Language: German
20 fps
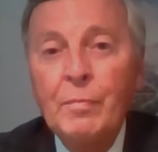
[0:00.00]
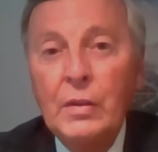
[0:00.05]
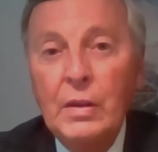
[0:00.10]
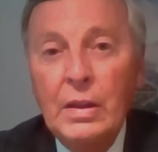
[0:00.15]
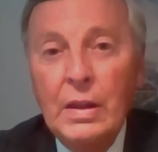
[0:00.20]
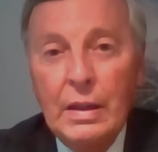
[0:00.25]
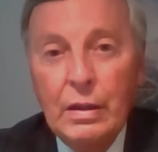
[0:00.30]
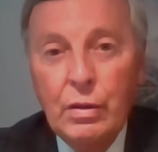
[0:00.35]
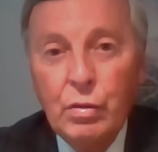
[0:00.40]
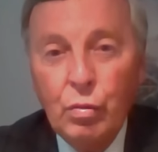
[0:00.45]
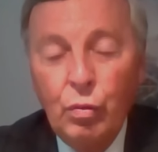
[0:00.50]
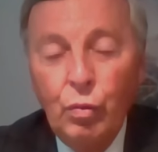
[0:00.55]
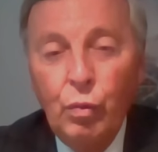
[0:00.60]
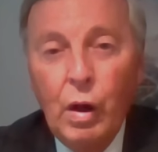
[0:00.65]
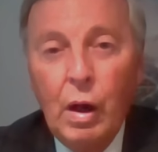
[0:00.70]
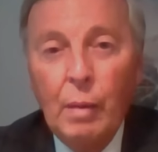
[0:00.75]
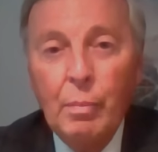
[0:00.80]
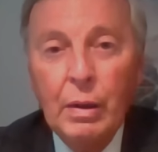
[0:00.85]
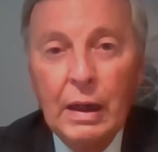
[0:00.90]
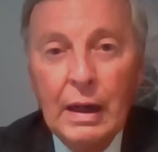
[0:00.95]
Nicht
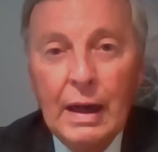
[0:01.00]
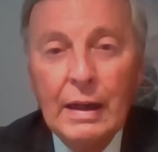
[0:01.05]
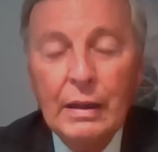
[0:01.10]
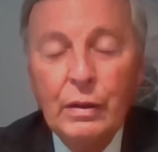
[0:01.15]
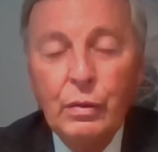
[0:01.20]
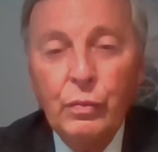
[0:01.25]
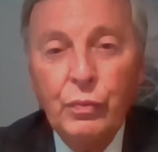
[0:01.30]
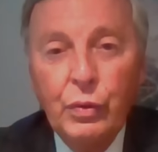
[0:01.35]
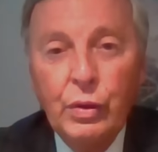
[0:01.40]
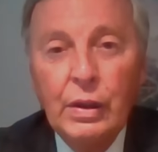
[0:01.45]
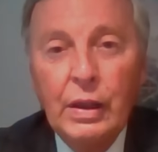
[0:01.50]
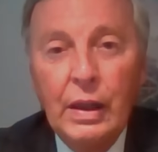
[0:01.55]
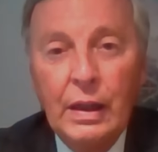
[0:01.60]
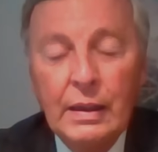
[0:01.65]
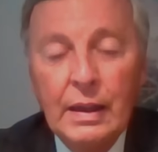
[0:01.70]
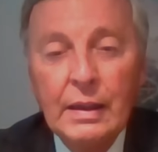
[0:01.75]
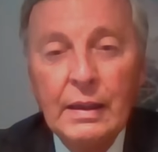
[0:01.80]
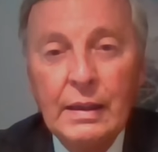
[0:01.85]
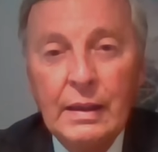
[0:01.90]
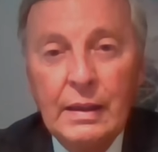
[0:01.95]
nur, aber gerade für die
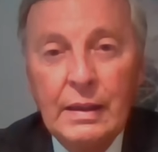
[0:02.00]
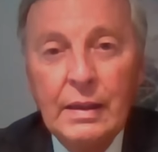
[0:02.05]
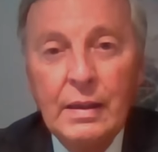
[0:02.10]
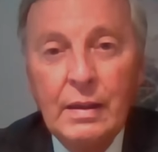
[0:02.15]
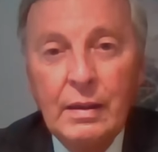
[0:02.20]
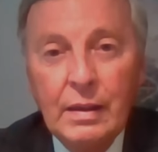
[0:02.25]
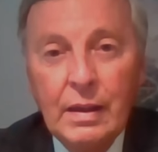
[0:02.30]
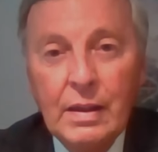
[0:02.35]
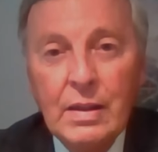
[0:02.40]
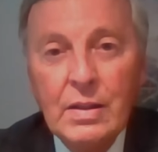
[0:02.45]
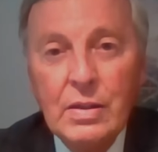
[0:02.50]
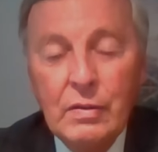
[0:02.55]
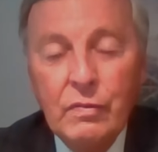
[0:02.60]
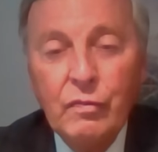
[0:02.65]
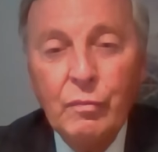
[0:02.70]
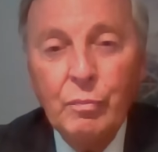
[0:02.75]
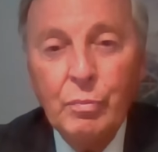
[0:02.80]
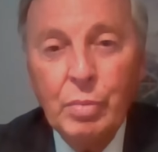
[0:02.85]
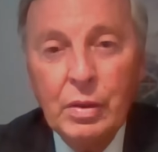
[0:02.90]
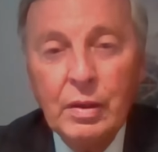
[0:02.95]

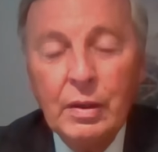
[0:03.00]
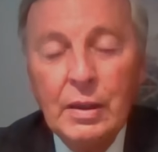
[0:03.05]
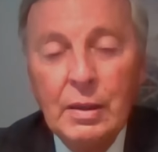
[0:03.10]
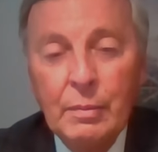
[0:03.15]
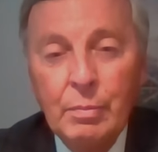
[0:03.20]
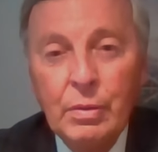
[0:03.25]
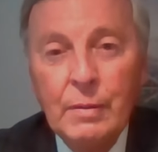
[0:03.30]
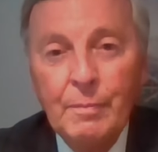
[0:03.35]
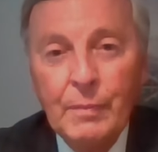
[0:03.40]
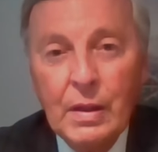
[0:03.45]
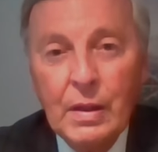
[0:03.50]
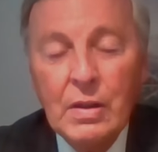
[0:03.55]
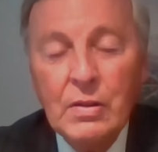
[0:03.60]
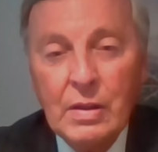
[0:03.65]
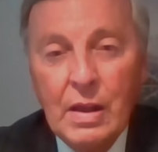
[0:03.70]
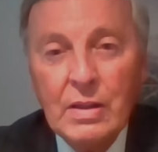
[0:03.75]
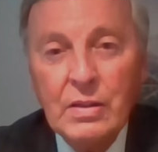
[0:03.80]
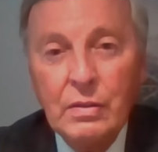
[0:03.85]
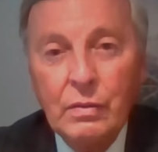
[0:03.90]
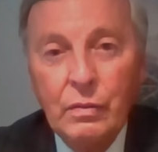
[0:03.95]
energieintensiven Betriebe
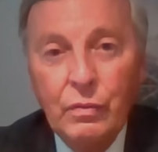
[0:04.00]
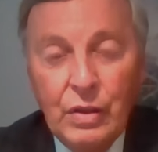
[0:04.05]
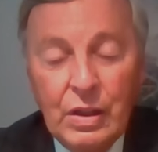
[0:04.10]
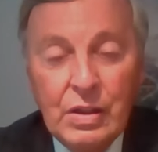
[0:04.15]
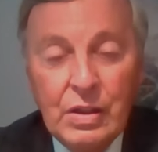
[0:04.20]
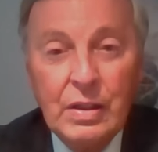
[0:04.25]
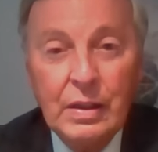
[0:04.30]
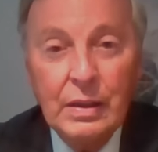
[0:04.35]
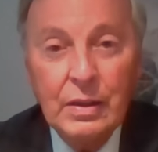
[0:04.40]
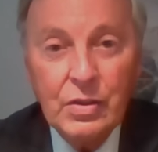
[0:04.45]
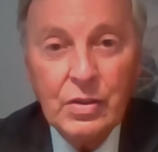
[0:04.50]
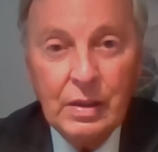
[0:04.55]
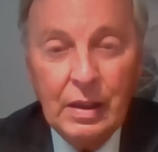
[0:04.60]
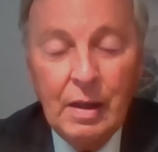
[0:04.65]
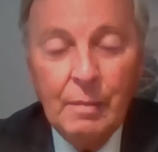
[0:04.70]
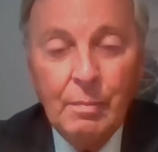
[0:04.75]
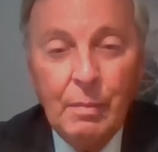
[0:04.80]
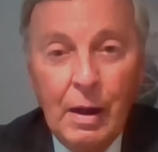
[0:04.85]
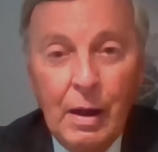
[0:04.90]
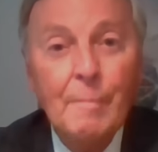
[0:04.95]
ist das ein wichtiges
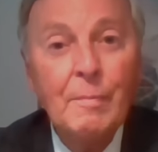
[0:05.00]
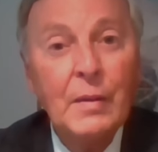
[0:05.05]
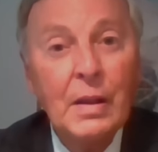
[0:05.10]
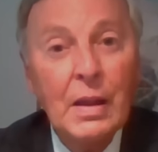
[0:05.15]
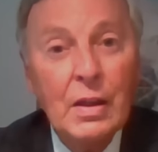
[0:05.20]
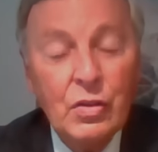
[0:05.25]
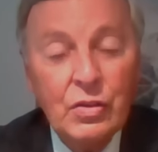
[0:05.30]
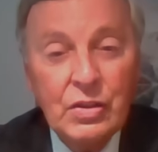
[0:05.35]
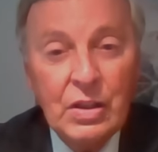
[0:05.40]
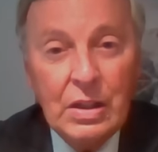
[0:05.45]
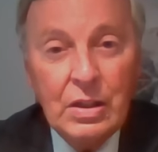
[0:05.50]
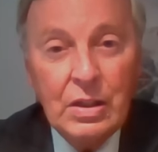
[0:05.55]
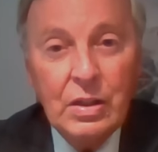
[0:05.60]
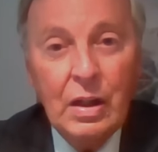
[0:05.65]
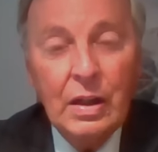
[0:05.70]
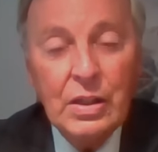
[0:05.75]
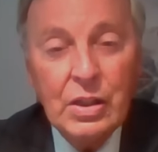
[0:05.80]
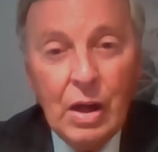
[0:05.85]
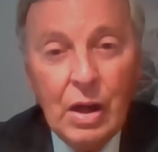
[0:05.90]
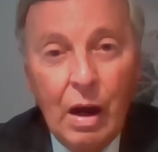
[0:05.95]
Thema.
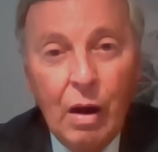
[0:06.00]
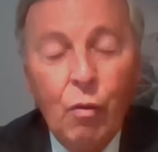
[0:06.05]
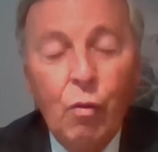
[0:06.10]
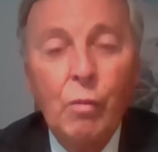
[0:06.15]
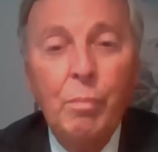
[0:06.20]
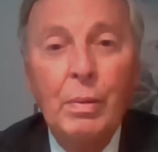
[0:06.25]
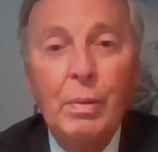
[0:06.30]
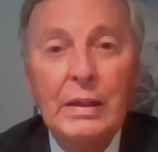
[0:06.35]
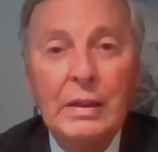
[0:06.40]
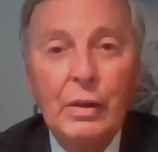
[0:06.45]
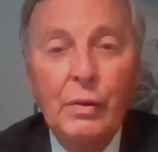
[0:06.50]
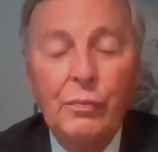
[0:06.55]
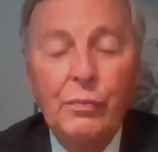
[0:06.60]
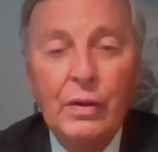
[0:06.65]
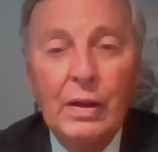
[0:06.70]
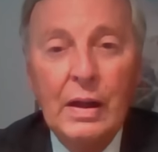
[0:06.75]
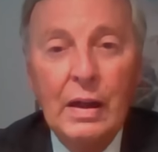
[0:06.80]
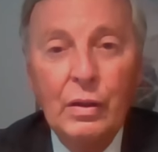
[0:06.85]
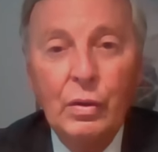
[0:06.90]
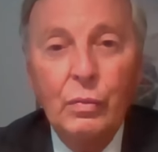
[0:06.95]
Sicherlich auch bei der
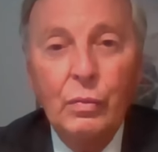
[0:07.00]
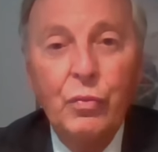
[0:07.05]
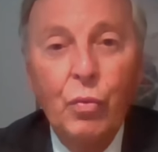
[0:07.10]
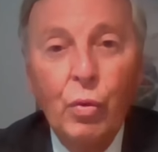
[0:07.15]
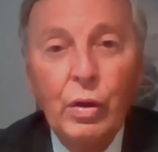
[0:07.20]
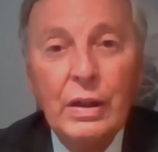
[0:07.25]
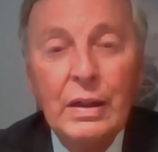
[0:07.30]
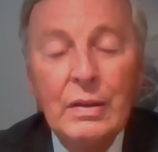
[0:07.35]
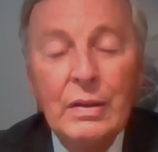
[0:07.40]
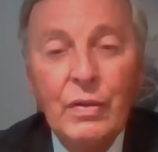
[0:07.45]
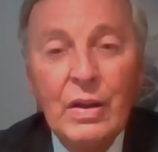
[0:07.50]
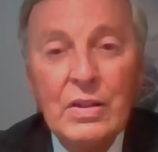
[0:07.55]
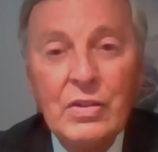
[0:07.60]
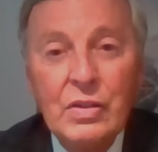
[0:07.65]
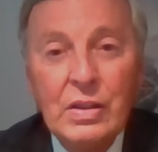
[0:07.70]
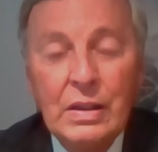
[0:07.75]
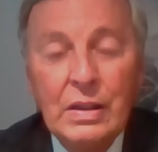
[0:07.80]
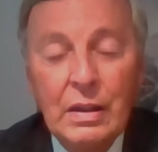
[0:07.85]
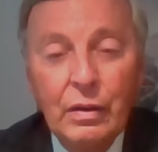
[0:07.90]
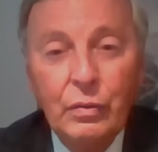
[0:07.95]
Frage, wo
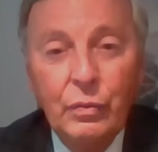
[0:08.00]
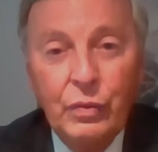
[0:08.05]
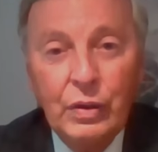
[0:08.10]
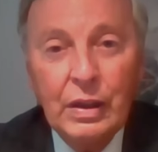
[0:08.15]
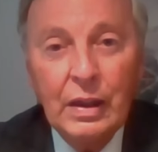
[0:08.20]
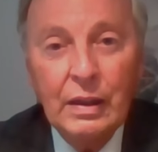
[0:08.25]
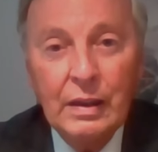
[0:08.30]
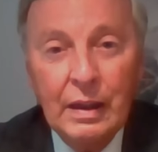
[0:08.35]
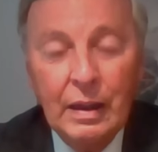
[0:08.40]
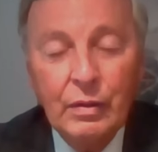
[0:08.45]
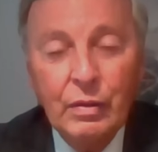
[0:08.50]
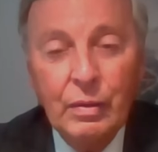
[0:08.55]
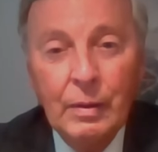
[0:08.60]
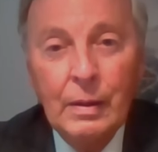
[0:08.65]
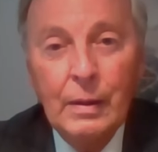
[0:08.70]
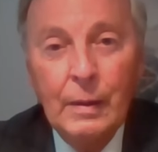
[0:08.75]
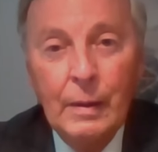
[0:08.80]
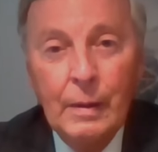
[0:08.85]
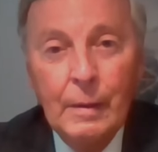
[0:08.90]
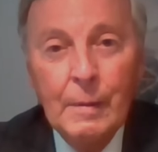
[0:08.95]
investieren wir
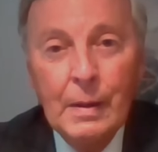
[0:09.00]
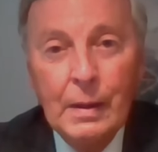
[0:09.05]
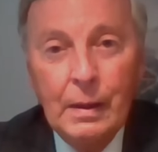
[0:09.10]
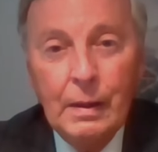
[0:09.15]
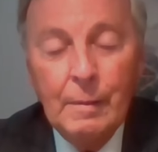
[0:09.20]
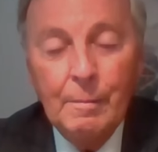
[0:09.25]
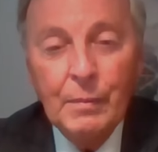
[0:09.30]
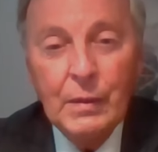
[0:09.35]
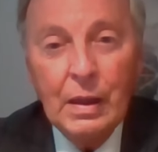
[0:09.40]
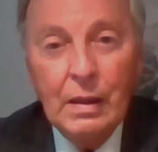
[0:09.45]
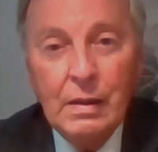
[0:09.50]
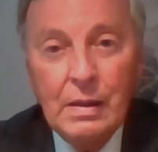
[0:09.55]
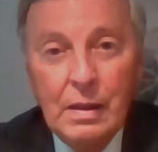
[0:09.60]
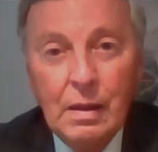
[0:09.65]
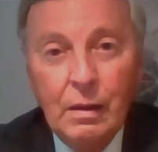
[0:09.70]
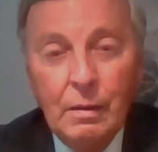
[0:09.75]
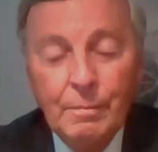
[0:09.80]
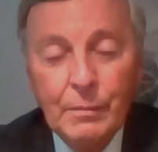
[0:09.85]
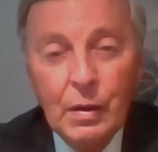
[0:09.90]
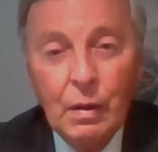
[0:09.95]
denn? Ähm,
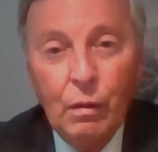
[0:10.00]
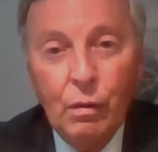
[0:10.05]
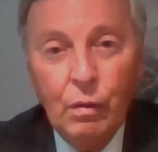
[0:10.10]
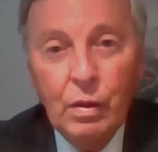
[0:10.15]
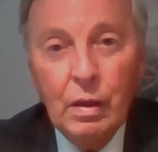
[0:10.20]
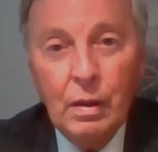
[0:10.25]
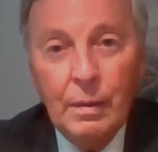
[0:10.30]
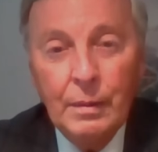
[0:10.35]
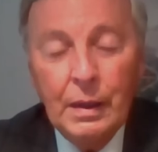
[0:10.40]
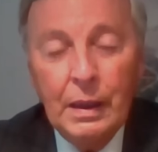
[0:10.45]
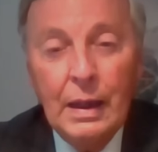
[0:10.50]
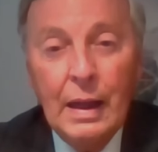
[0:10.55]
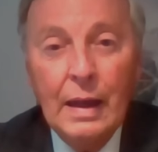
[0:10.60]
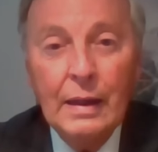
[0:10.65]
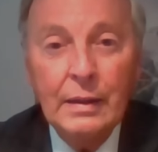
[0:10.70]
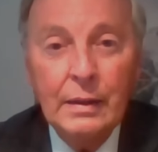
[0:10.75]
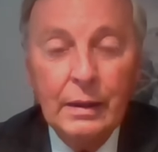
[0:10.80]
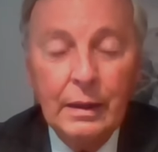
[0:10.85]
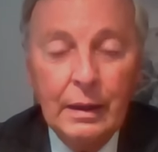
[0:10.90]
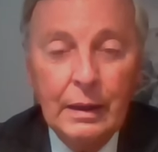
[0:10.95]
hier oder in
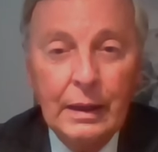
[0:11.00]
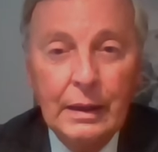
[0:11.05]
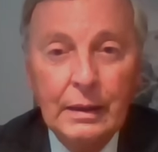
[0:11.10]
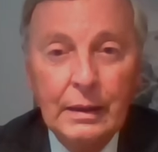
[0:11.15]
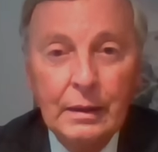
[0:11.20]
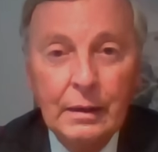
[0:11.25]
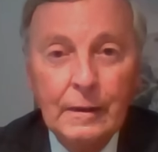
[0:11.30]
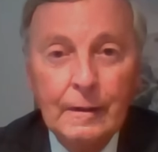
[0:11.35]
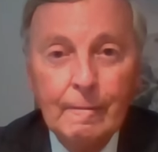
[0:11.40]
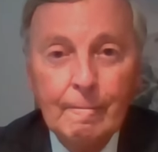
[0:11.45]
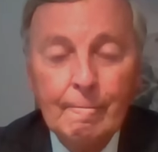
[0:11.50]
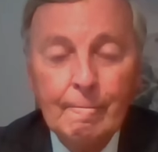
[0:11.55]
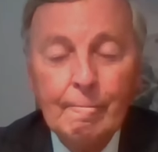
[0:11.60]
anderen Ländern?